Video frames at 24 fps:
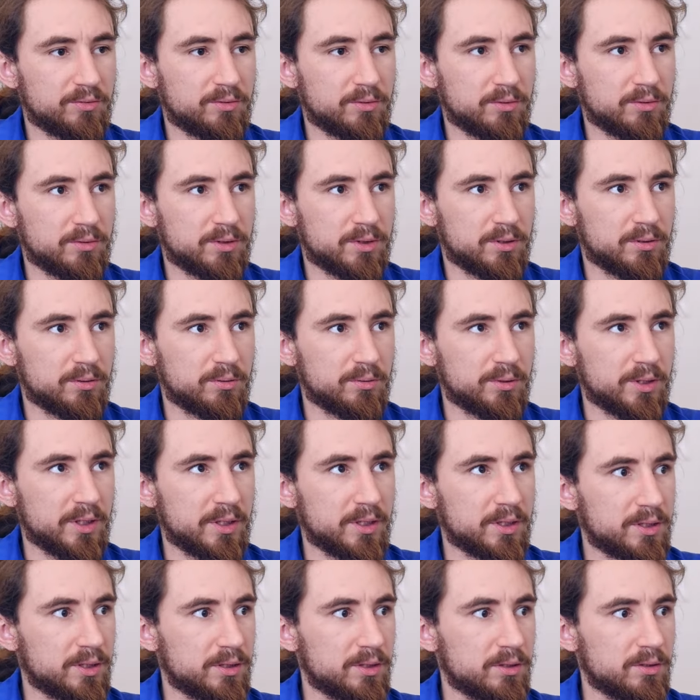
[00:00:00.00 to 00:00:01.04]
funkcjonuje,
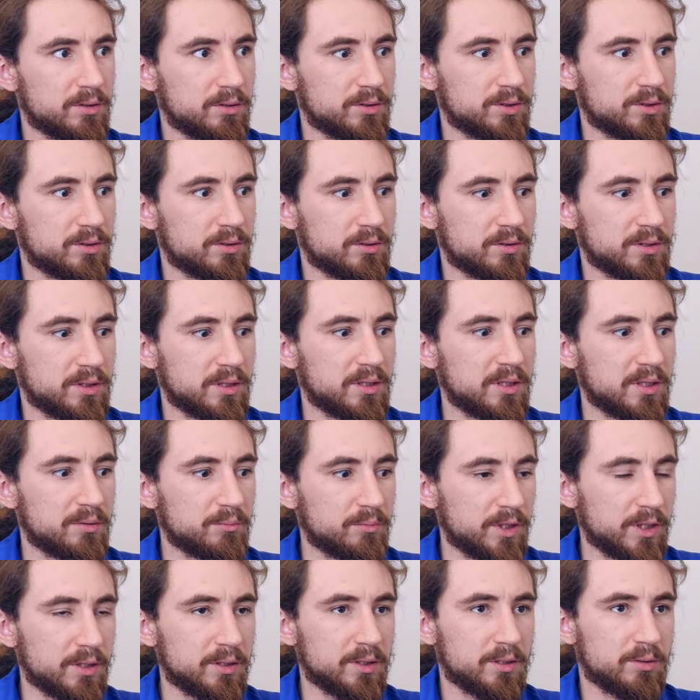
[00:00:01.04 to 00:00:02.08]
jeżeli chodzi o te
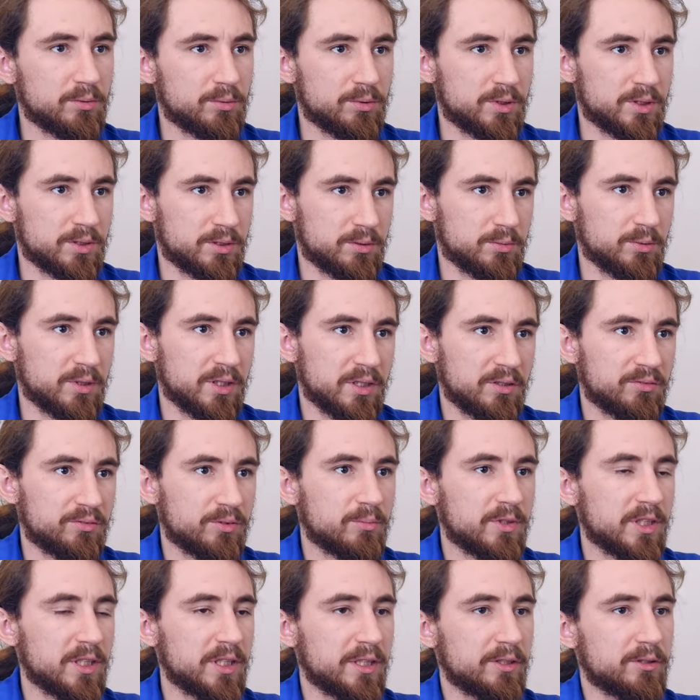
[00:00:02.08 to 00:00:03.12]
danbredy, które są tak
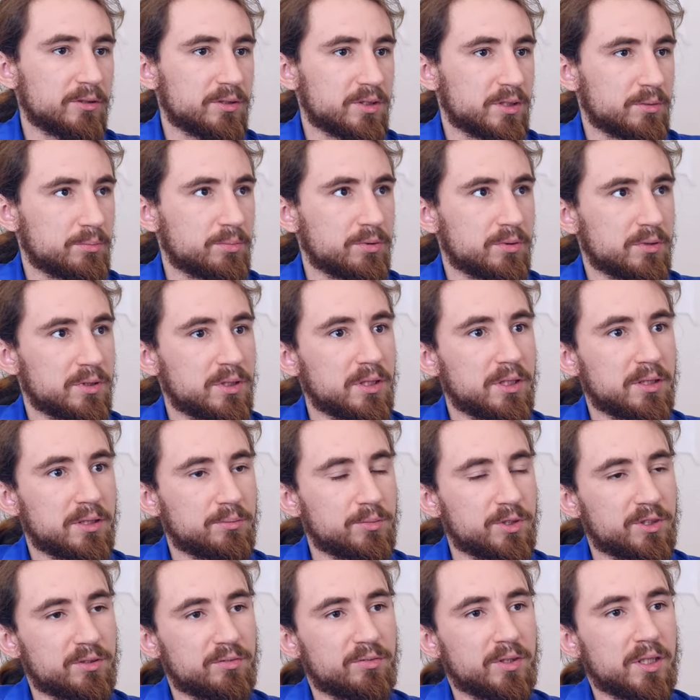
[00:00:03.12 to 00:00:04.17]
wymagające pod
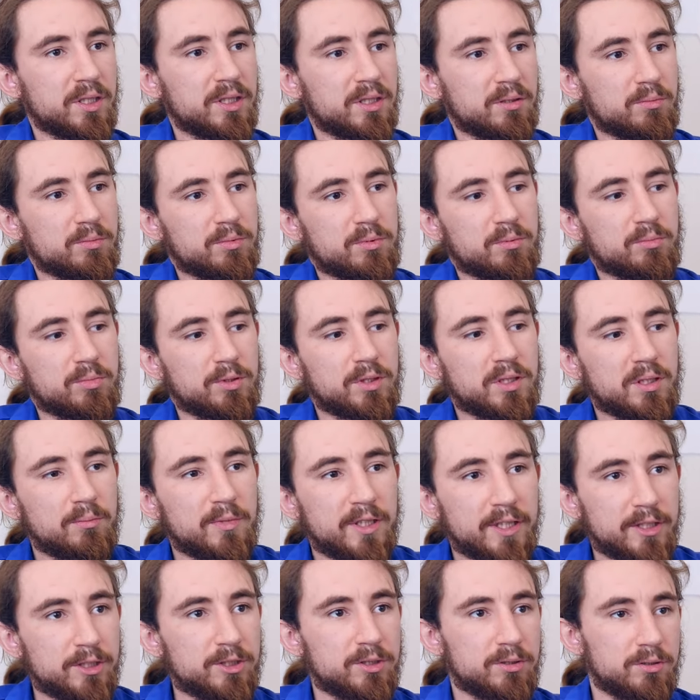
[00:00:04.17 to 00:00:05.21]
względem żywienia, bo, bo tam
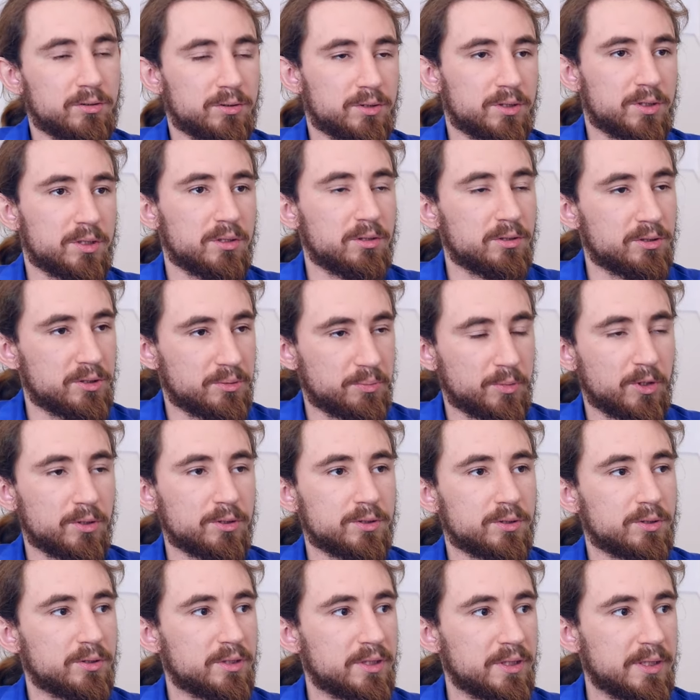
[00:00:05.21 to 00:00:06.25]
leczność, ilość
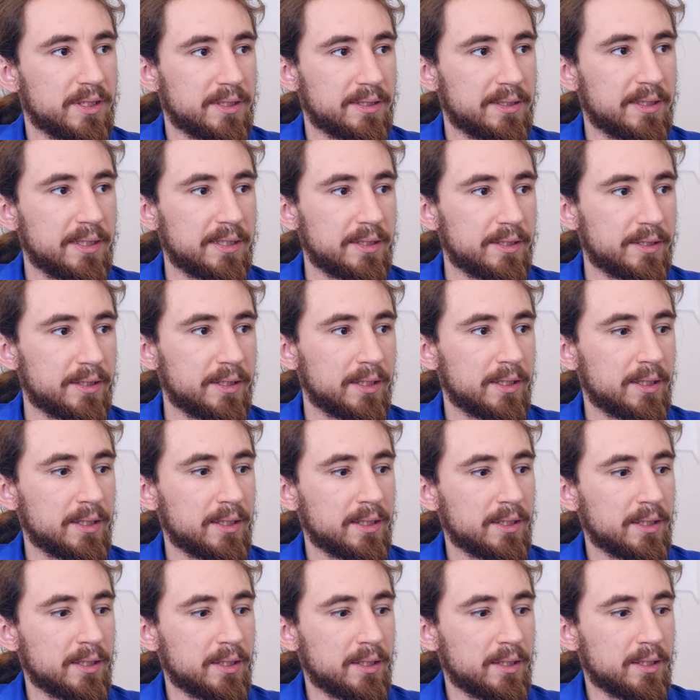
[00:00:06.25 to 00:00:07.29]
prosiąt i tak dalej.
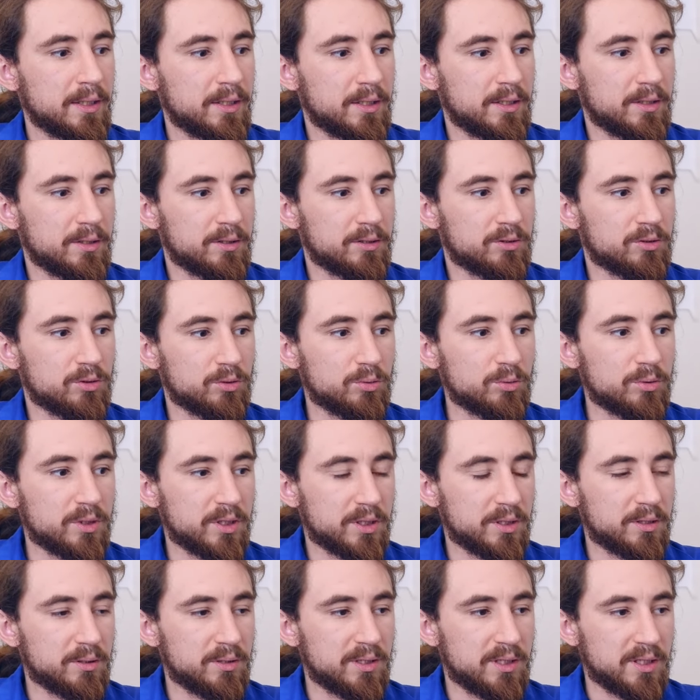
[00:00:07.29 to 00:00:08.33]
E, to
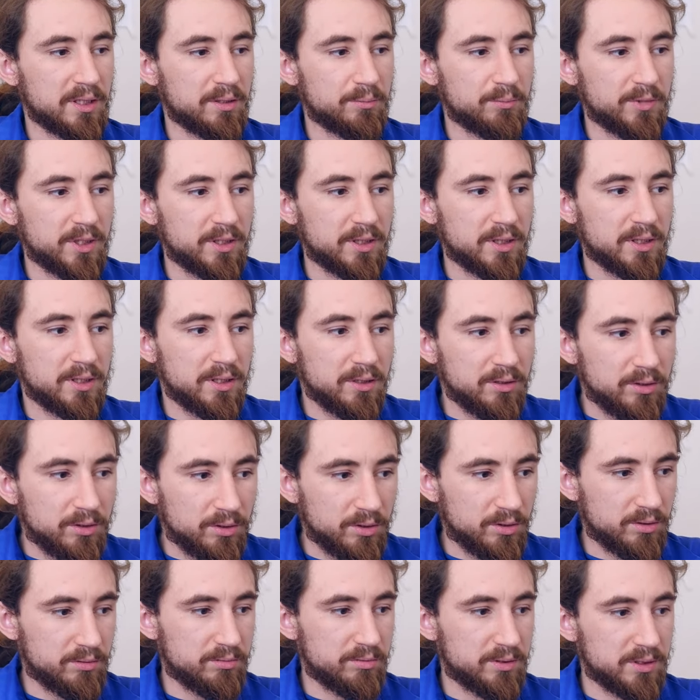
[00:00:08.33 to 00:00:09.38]
tutaj karmienie
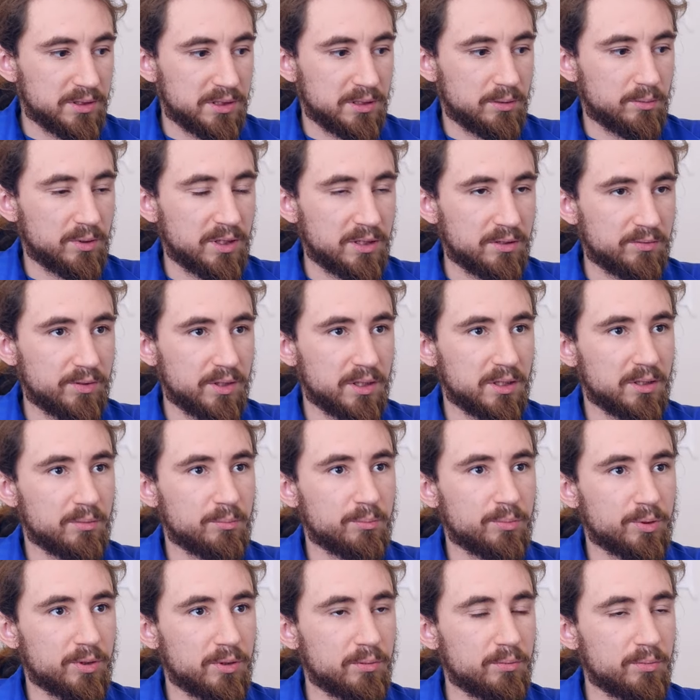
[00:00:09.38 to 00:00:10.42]
liniowe załatwia
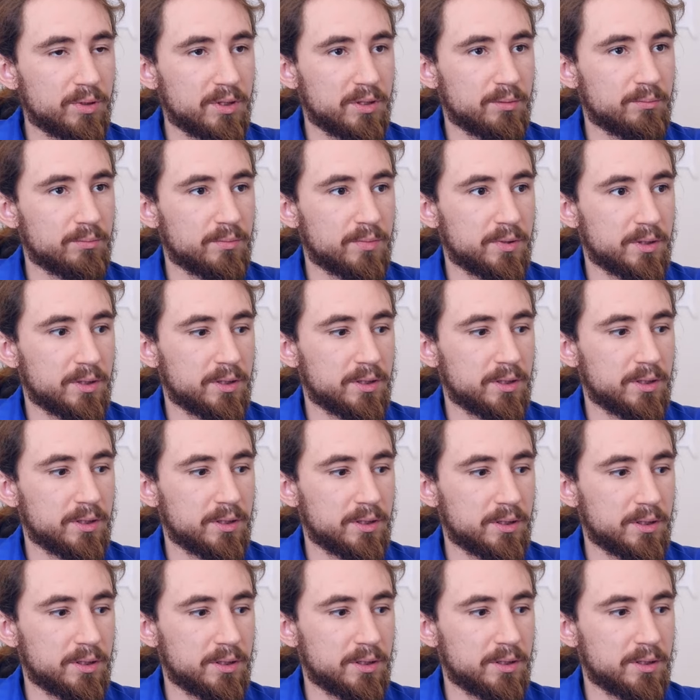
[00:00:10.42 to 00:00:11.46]
nam problem,
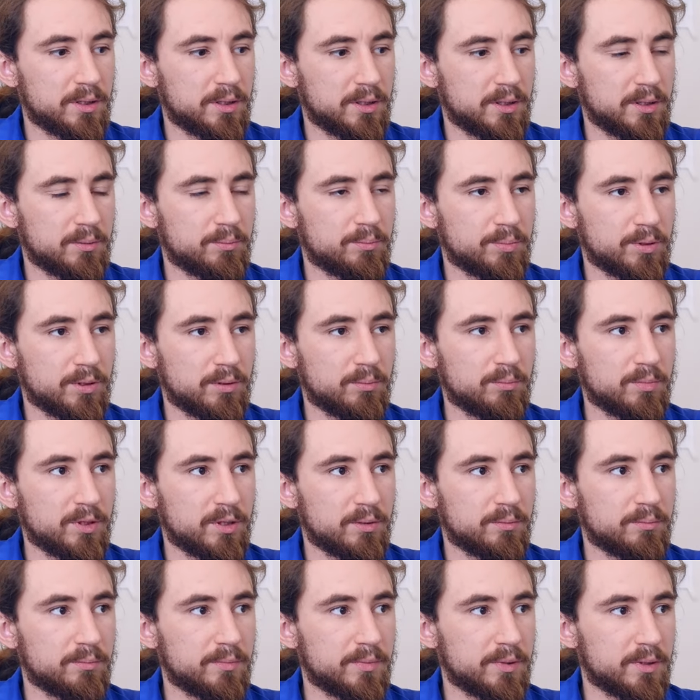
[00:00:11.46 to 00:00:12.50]
e,
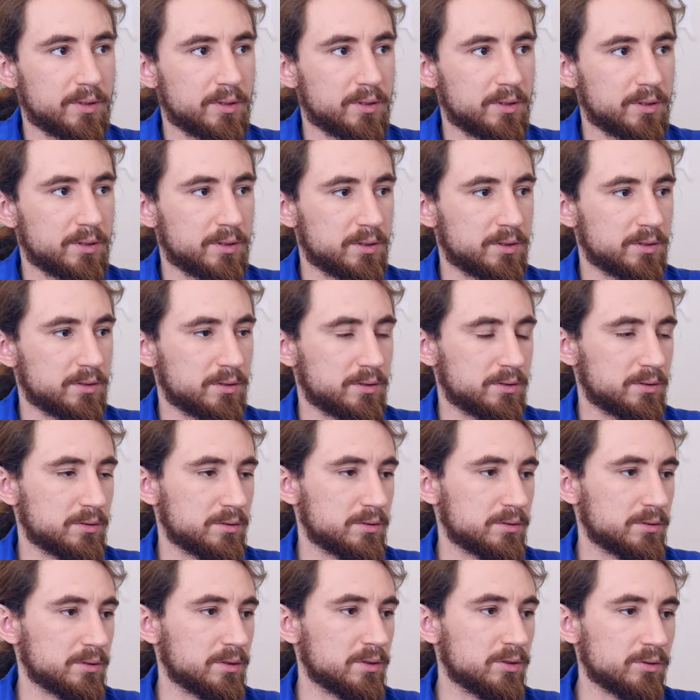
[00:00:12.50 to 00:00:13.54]
problem
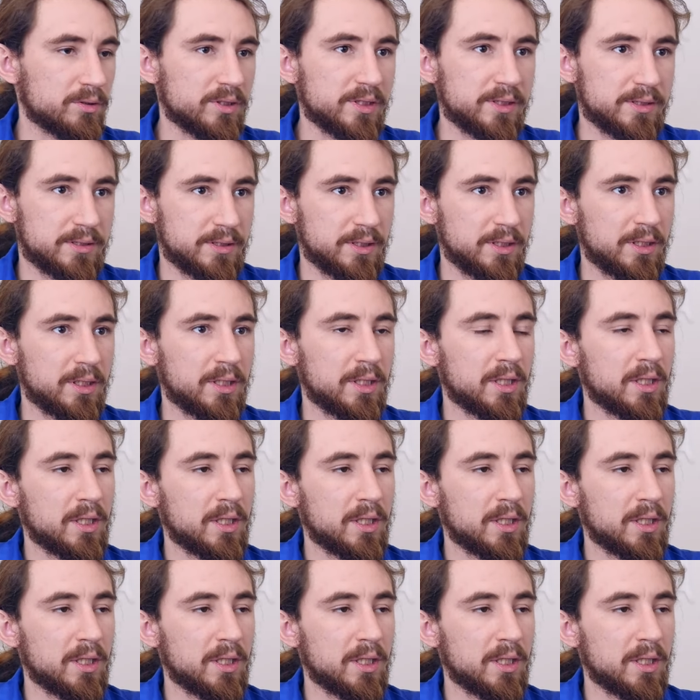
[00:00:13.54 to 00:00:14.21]
e, kondycji